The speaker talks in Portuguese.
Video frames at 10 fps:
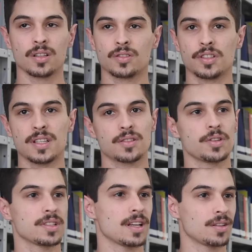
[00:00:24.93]
Todas as
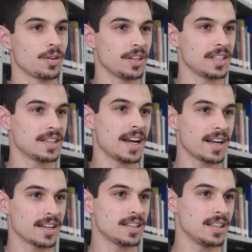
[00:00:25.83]
coisas que a Toledo entrega
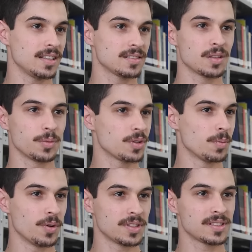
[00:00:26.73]
aqui são muito
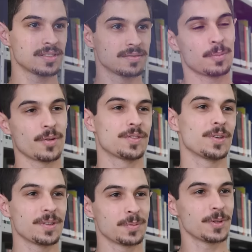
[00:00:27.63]
boas.
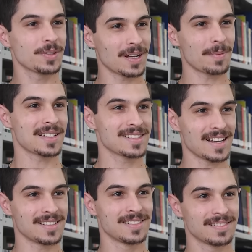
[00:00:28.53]
Professores muito
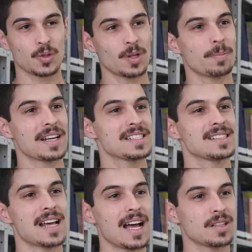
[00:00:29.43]
capacitados. Todo
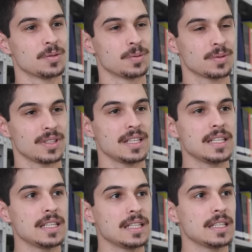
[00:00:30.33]
aprendizado
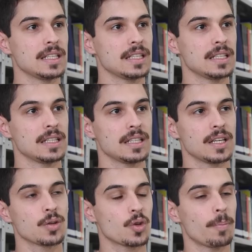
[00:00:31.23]
e
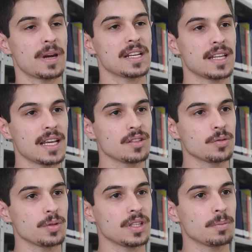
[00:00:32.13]
eu estou
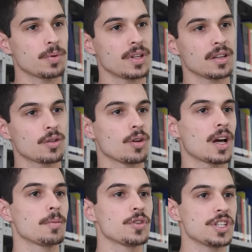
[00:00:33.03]
aprendendo e podendo colocar
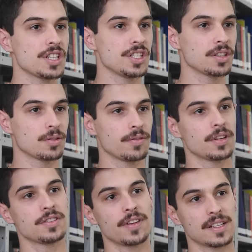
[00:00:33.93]
no meu dia a dia. Estou vendo
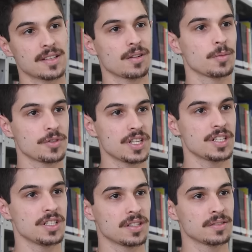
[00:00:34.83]
diferencial no meu dia a
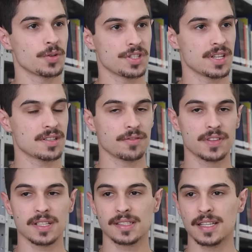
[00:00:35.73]
dia. O curso de gestão
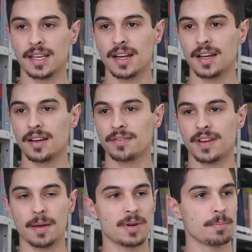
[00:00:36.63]
financeira
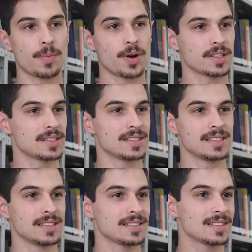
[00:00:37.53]
vai abrir portas
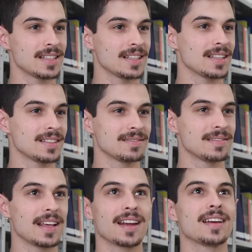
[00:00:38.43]
assim que você
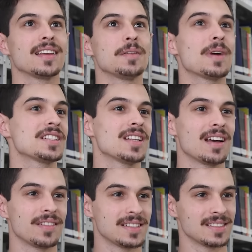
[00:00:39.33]
era
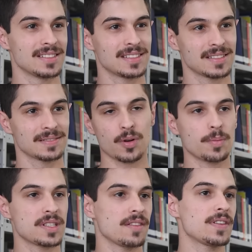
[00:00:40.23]
inimagináveis antes. Eu
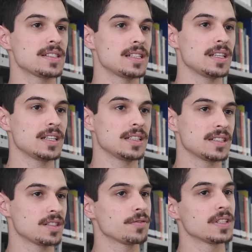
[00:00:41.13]
comecei a fazer
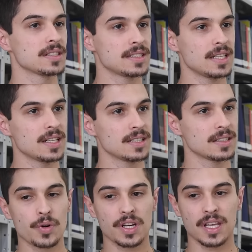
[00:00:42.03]
gestão financeira
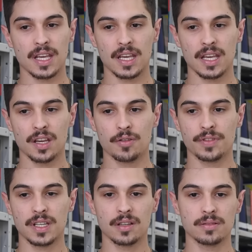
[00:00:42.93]
porque eu
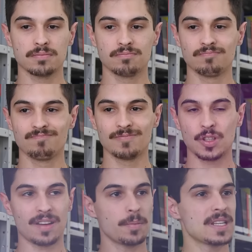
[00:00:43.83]
vi que eu
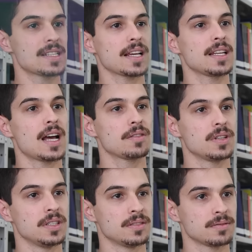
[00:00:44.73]
estava meio estagnado
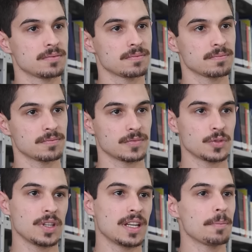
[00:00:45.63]
ali.
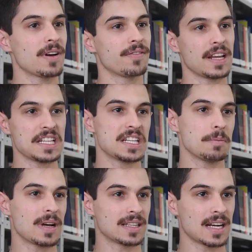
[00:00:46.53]
Não ia nem para frente nem
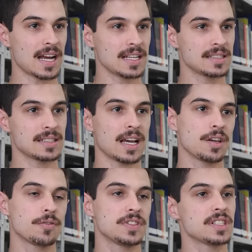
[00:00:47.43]
para trás. Aí eu
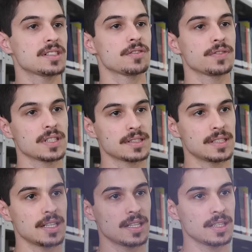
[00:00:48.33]
fiz gestão
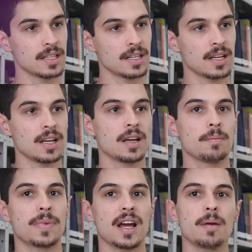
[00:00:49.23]
financeira
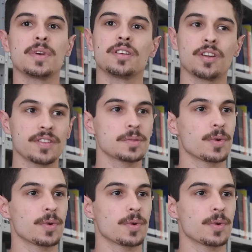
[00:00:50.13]
para abrir novas